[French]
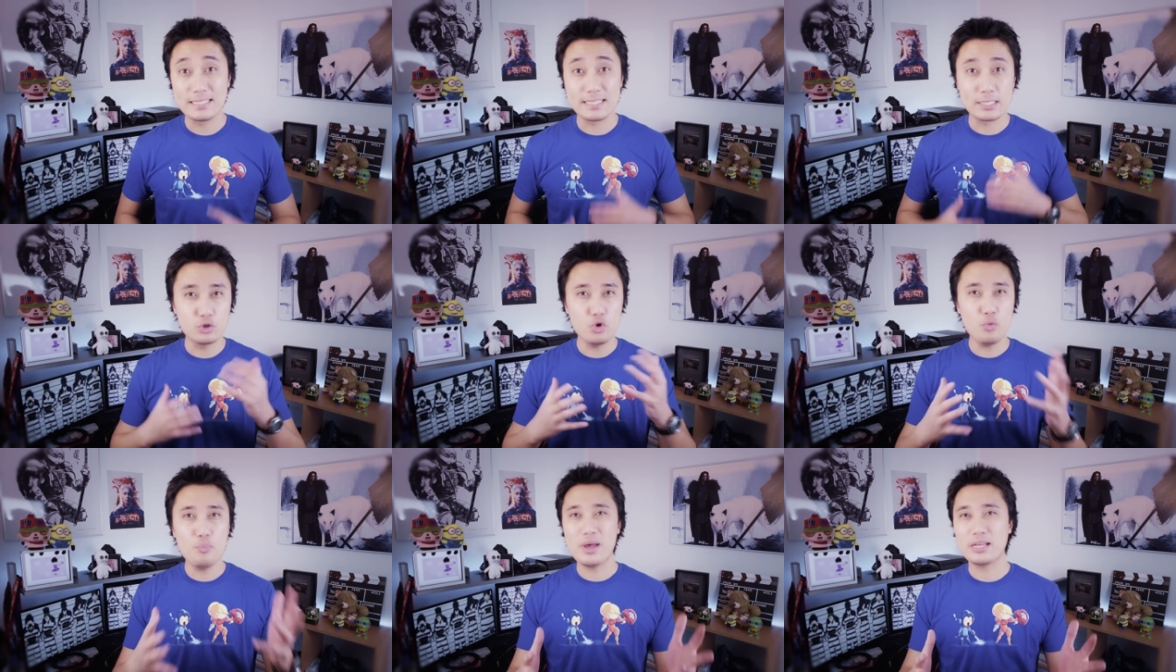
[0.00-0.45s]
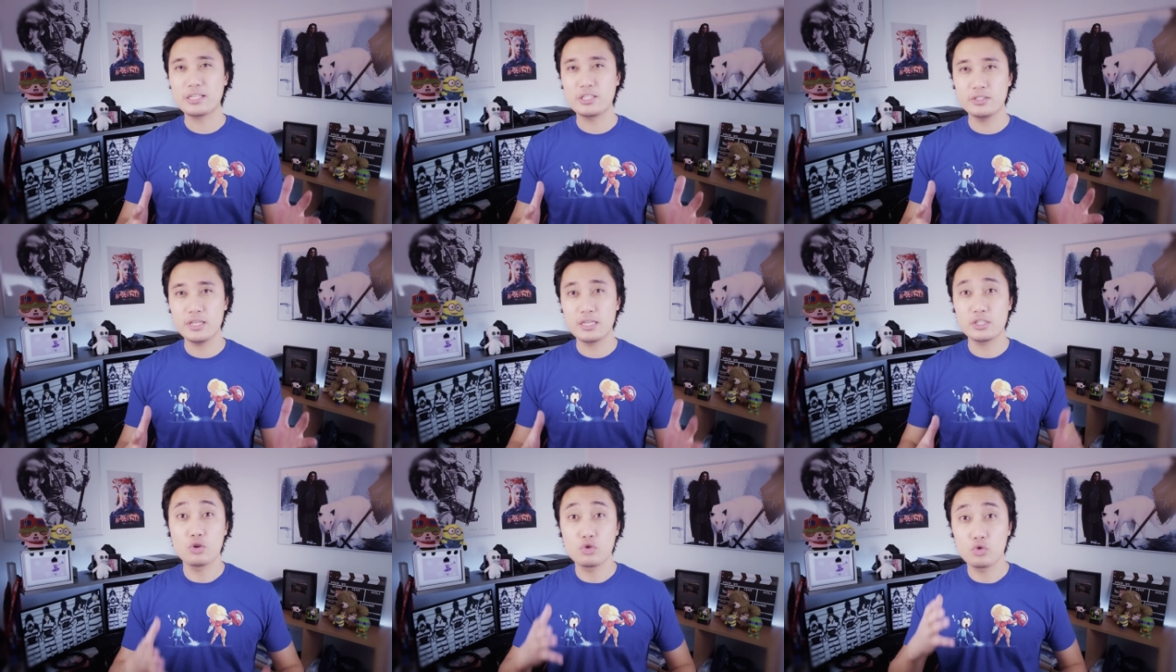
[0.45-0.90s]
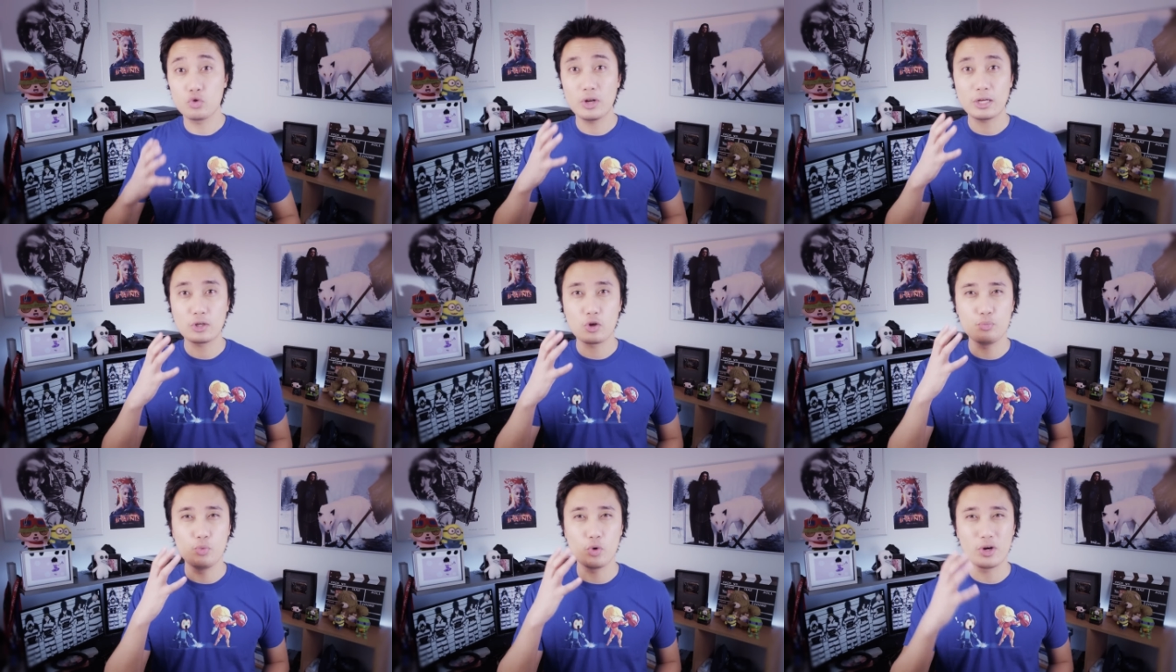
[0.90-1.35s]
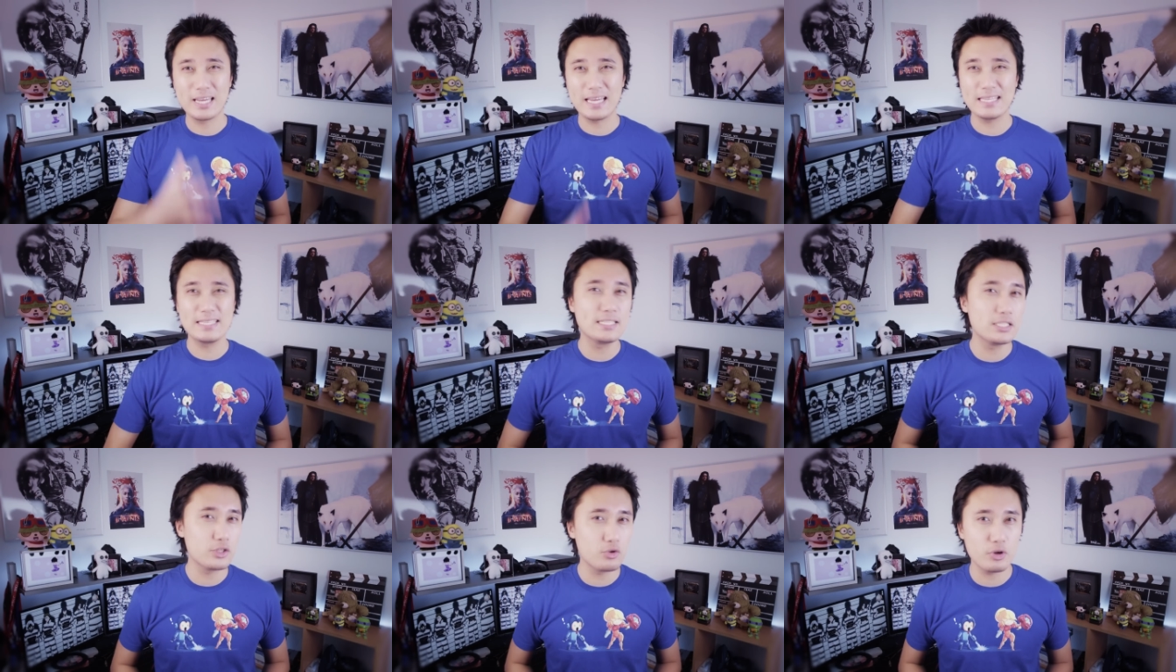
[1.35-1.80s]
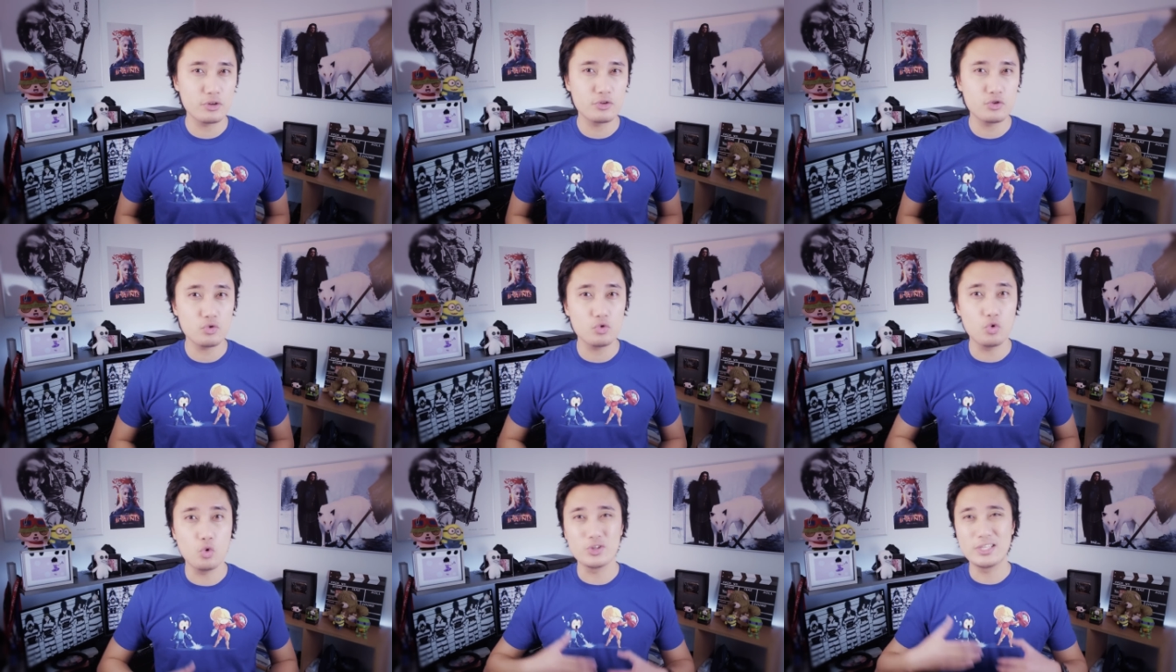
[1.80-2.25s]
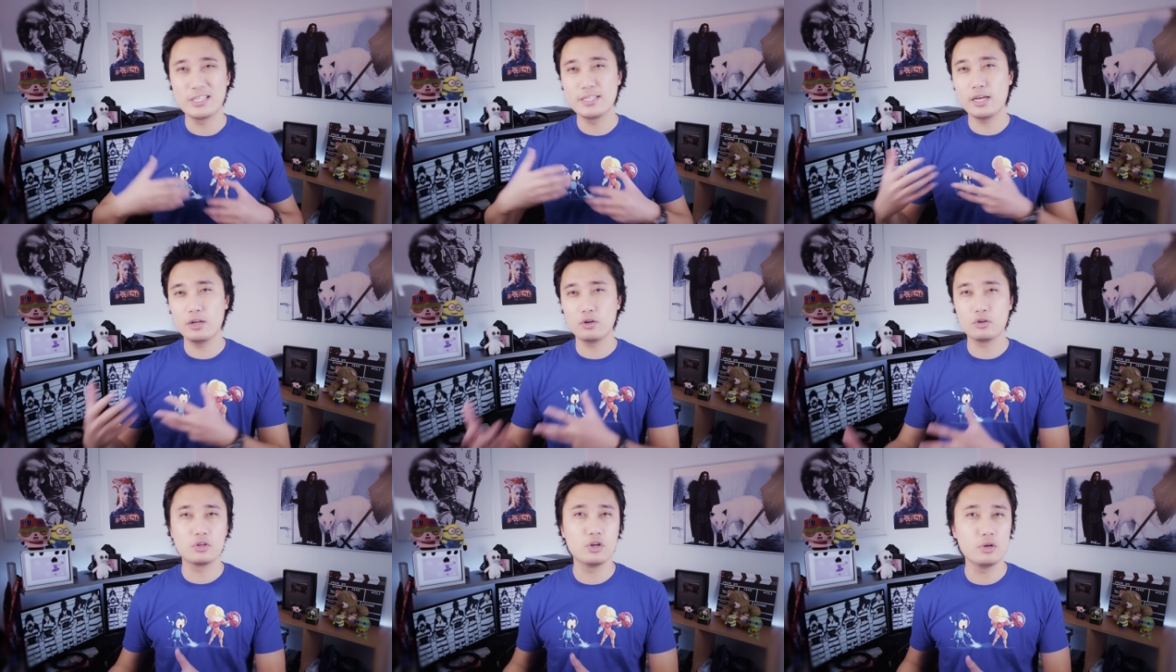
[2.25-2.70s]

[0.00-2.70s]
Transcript: Ces deux personnages ne sont là que pour créer des situations ou des dialogues